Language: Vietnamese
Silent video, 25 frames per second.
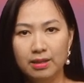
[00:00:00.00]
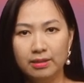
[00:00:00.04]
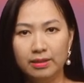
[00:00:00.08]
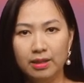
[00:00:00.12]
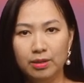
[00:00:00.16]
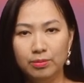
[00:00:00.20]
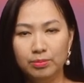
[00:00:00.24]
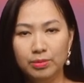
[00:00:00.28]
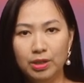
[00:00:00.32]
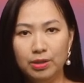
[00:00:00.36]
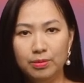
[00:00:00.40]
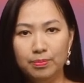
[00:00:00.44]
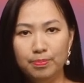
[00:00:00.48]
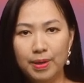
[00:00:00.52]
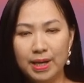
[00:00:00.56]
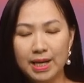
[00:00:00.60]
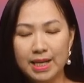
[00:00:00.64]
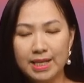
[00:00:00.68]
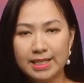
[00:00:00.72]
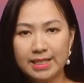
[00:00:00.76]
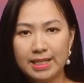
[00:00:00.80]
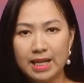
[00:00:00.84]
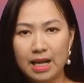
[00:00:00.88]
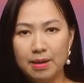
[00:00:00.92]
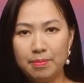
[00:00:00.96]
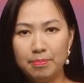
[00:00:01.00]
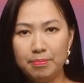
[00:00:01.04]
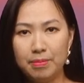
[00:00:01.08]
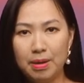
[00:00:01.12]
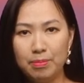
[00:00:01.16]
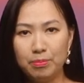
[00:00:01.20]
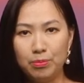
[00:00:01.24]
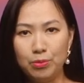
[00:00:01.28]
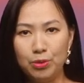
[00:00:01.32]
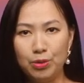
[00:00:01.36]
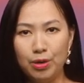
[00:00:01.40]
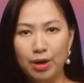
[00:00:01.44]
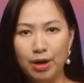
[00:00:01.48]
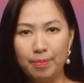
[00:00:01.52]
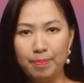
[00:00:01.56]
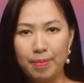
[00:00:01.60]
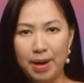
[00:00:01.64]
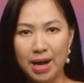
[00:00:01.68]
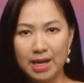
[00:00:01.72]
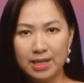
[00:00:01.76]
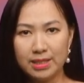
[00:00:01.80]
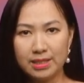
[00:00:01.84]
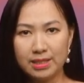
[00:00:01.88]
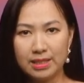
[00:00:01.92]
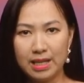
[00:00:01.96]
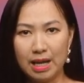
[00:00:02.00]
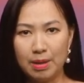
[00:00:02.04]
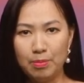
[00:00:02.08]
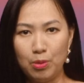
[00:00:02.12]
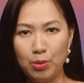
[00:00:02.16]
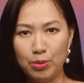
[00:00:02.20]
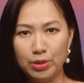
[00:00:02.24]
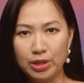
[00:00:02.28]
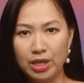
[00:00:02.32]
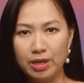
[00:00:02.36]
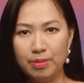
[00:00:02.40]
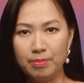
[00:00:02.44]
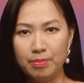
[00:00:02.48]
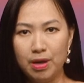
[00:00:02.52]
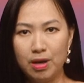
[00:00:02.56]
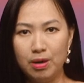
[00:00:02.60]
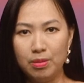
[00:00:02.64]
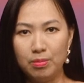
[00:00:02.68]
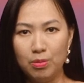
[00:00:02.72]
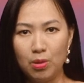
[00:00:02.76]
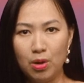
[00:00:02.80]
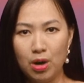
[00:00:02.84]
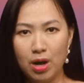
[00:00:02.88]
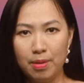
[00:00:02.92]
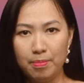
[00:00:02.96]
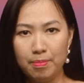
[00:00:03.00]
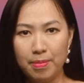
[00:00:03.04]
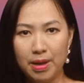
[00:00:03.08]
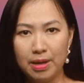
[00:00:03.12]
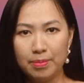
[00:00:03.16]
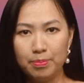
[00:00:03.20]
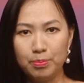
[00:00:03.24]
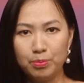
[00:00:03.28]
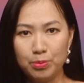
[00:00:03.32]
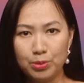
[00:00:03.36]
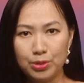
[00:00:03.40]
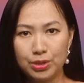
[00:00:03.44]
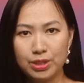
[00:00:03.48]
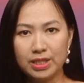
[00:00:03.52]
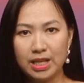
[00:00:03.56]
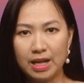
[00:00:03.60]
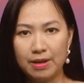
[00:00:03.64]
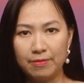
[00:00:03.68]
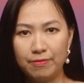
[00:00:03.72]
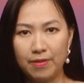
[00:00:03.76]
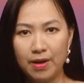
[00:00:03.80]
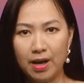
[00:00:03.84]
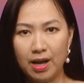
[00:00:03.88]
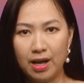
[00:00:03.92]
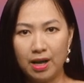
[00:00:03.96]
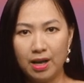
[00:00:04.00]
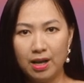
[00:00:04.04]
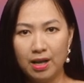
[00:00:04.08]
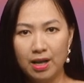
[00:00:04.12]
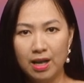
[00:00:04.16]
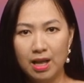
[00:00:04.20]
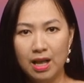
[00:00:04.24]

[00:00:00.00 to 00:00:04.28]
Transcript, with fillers: Tổng thống Palestine Mahmoud Abbas đã bổ nhiệm ông Mohammed Mustafa